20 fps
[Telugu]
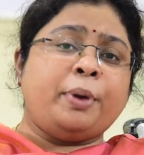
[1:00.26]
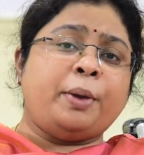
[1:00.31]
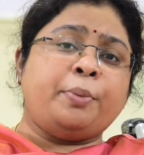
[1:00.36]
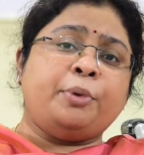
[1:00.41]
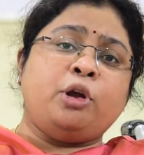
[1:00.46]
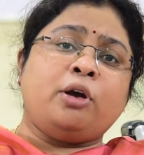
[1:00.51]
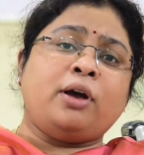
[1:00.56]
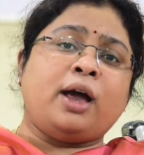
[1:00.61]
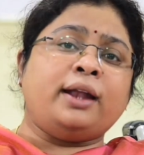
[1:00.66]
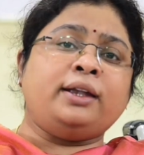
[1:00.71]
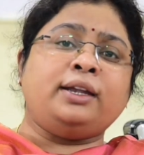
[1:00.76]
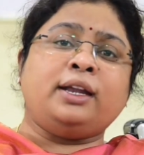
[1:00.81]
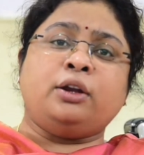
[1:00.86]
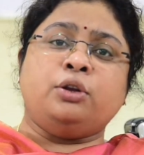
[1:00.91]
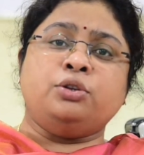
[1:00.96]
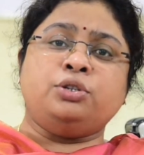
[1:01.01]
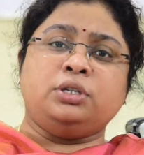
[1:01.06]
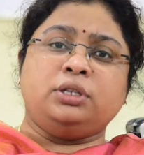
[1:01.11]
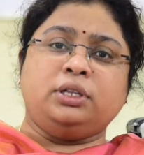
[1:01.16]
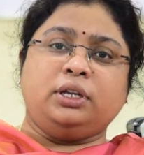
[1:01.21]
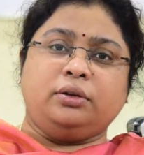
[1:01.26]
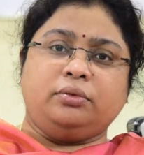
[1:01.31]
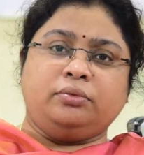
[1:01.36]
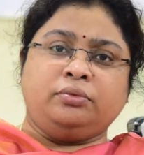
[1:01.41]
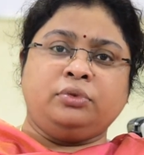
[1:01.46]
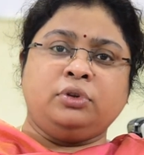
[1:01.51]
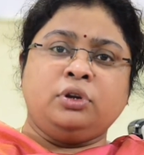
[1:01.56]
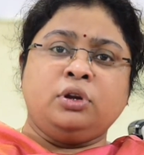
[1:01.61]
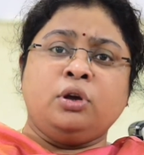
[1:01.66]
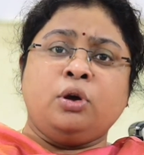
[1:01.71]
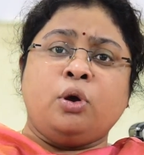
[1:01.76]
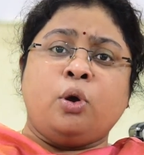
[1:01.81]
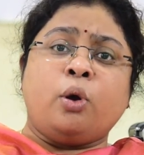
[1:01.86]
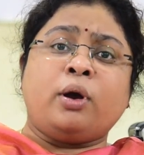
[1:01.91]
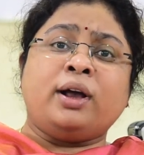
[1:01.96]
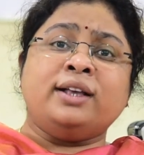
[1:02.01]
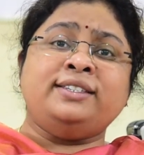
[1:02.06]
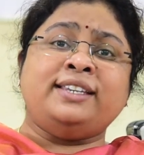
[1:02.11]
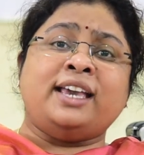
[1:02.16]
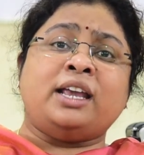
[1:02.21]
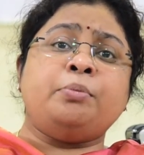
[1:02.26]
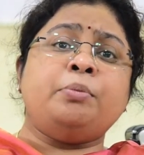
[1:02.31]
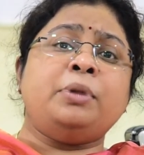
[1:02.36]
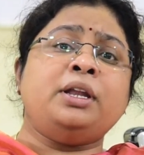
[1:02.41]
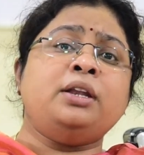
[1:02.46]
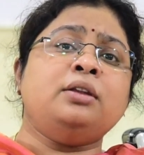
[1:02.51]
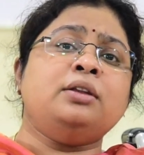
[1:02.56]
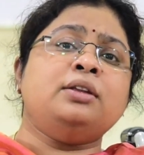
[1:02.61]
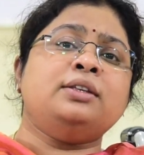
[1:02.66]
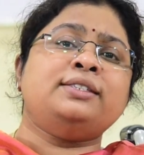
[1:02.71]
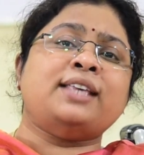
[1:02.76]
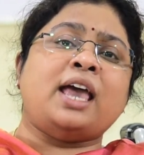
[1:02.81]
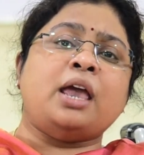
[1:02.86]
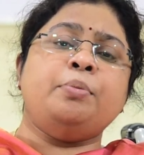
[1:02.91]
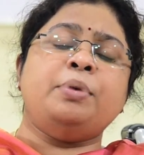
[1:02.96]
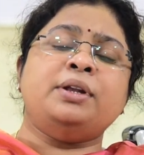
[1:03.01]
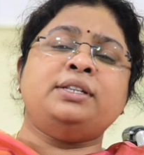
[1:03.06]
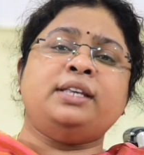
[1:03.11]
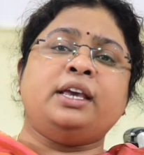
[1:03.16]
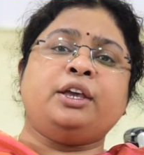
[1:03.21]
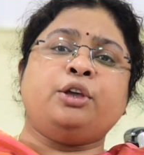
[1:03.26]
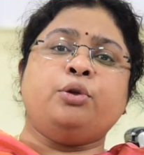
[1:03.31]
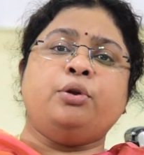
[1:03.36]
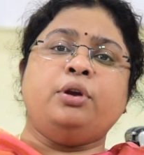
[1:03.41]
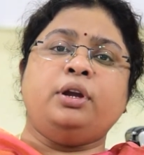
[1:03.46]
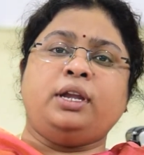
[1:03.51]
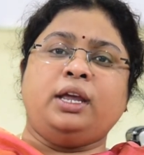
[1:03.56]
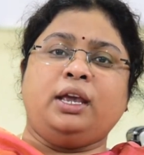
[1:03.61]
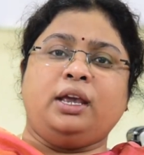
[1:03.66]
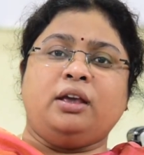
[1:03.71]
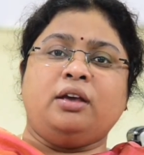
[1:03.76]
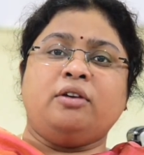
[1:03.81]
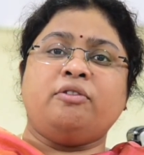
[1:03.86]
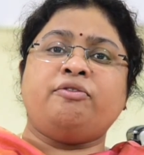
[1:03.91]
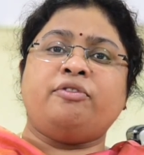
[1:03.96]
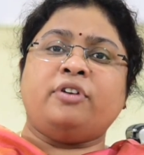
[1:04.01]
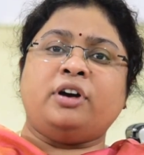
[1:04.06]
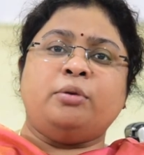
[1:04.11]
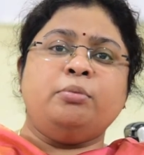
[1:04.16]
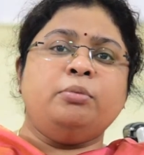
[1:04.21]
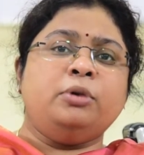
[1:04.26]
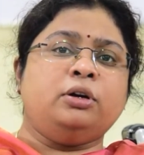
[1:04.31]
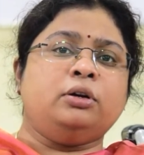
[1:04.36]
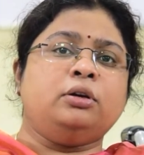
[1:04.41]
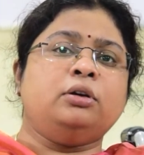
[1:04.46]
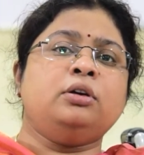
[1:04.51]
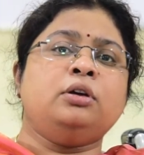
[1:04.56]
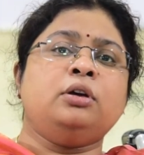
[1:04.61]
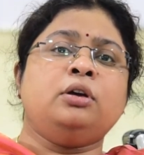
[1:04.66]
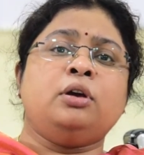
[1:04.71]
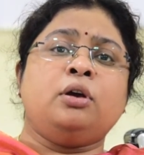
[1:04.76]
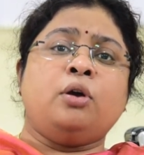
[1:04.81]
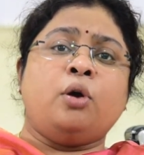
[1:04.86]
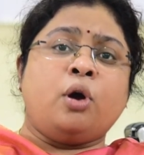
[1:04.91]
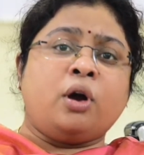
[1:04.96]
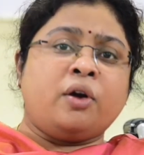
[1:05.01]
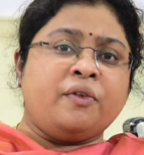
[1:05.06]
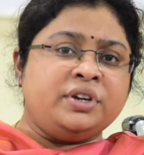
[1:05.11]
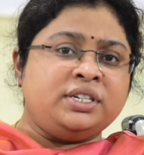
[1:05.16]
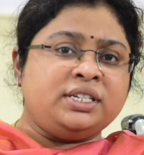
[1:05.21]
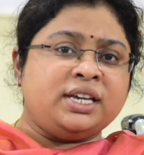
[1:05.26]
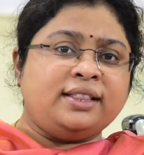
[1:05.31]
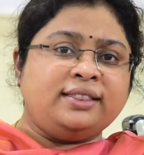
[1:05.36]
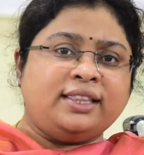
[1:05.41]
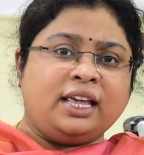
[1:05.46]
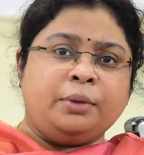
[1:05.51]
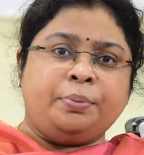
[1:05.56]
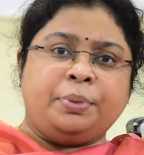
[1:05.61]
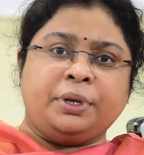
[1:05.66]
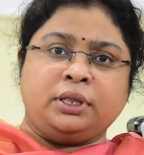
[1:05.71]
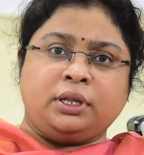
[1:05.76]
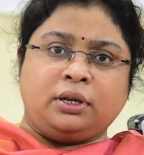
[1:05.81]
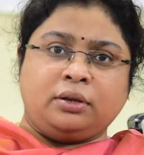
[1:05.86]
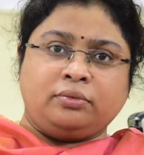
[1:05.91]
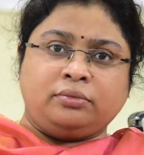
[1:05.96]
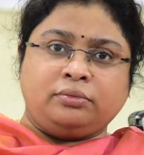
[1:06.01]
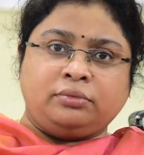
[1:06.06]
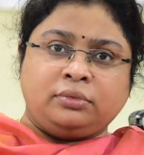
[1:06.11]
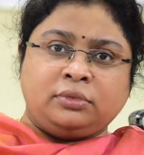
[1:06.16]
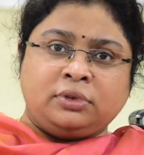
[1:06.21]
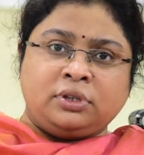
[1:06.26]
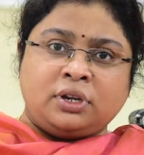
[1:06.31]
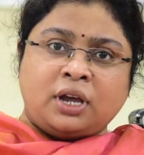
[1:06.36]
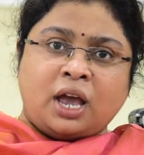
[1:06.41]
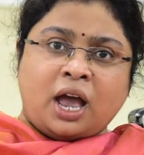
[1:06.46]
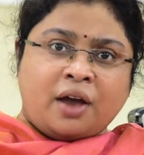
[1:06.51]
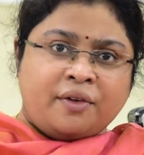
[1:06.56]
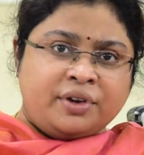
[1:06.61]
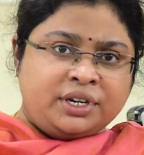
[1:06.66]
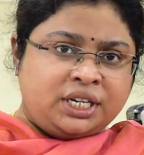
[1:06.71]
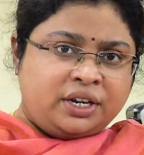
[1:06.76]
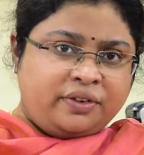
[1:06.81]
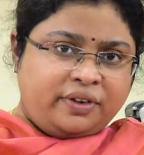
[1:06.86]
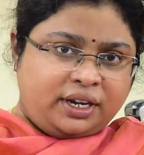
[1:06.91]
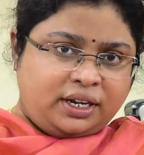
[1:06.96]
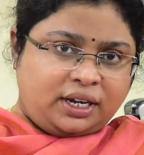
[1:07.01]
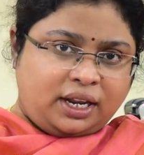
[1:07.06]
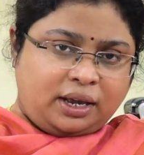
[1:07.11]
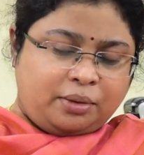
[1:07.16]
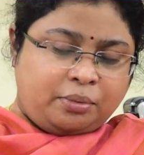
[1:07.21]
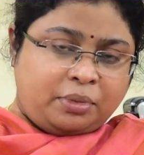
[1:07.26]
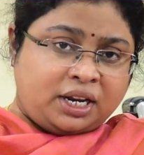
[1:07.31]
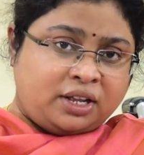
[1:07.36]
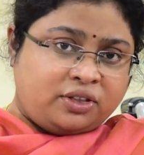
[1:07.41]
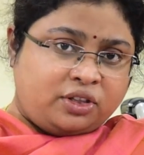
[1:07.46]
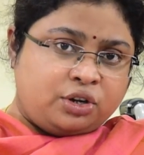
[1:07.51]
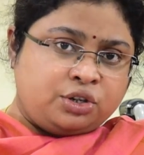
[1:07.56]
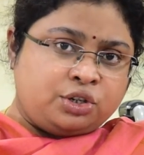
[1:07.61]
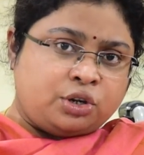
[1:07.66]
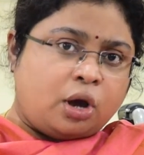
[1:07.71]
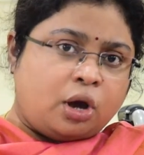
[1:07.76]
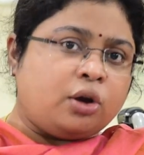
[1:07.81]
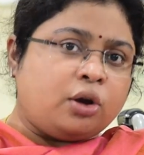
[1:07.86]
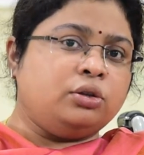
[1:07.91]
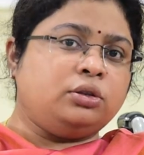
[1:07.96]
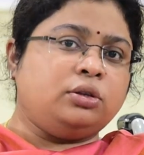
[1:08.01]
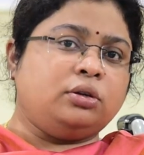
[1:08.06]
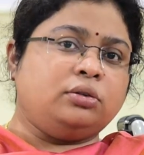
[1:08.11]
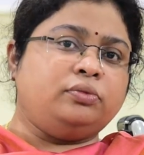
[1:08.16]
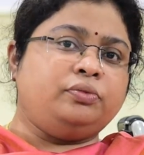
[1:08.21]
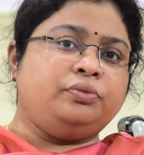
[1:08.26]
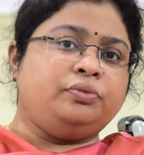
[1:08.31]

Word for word: పేపర్లో ఒక ఆర్టికల్ వచ్చింది ఒక జర్మన్ సైబర్ సెక్యూరిటీ ఫర్మ్ ఒక విషయాన్ని తెలిపింది ఆ విషయం వింటే మనందరం షాక్ అవుతాం